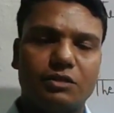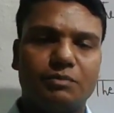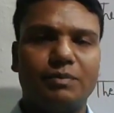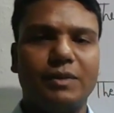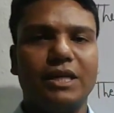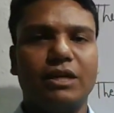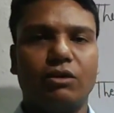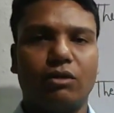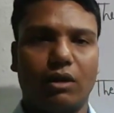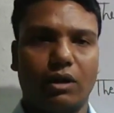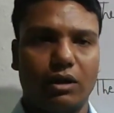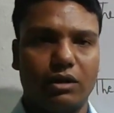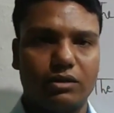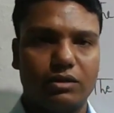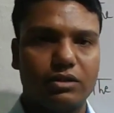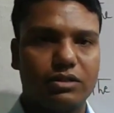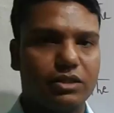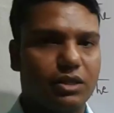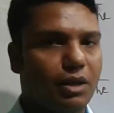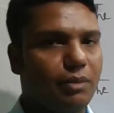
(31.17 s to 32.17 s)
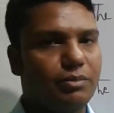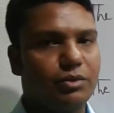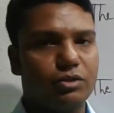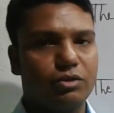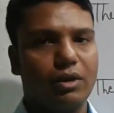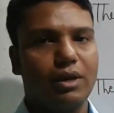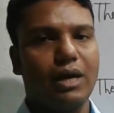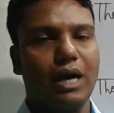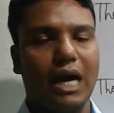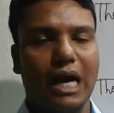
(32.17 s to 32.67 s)
স্প্লিট করা হয়েছে সে
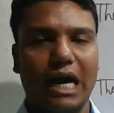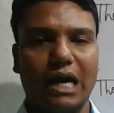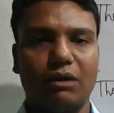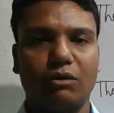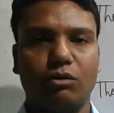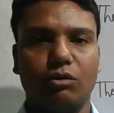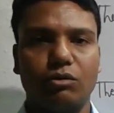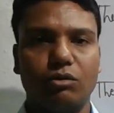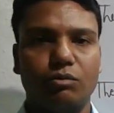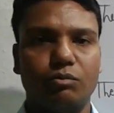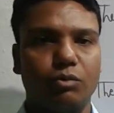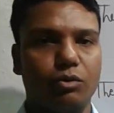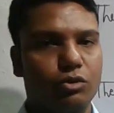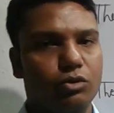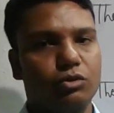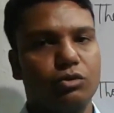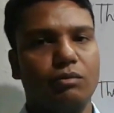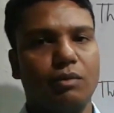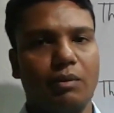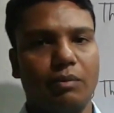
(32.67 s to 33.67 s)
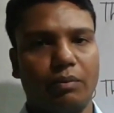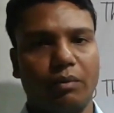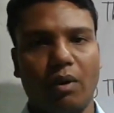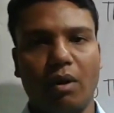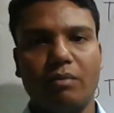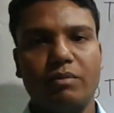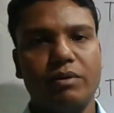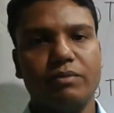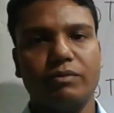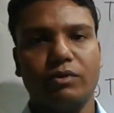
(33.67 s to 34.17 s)
বিষয়ে আর কোনো প্রশ্ন বা
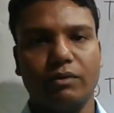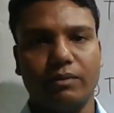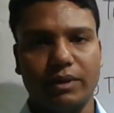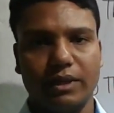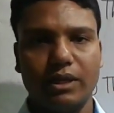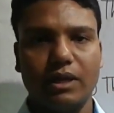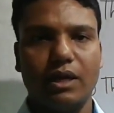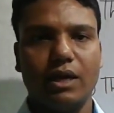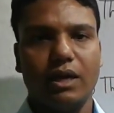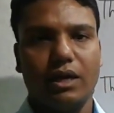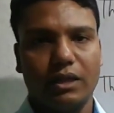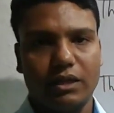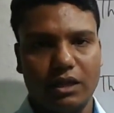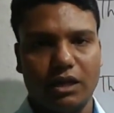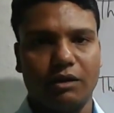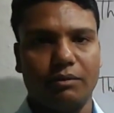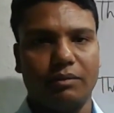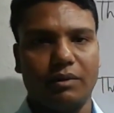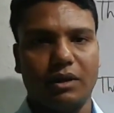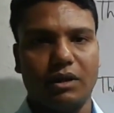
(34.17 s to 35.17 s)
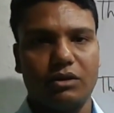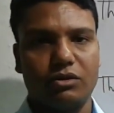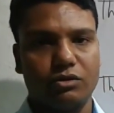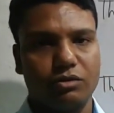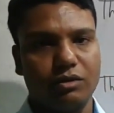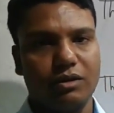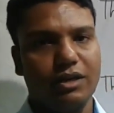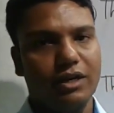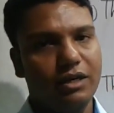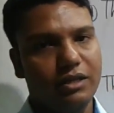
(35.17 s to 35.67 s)
প্রবলেম তোমাদের থাকবে না
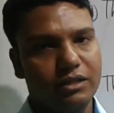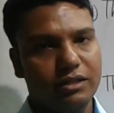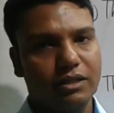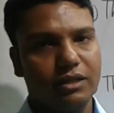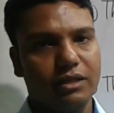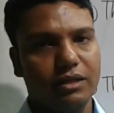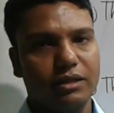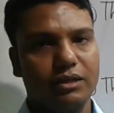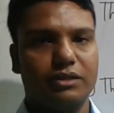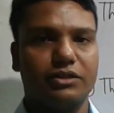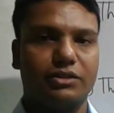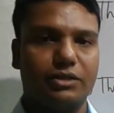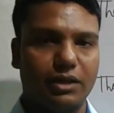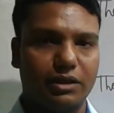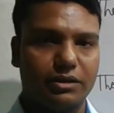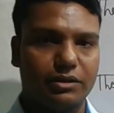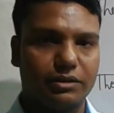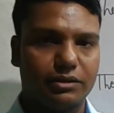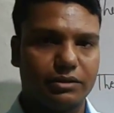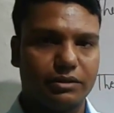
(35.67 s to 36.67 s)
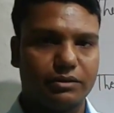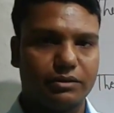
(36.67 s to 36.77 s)
সো লেটস স্টার্ট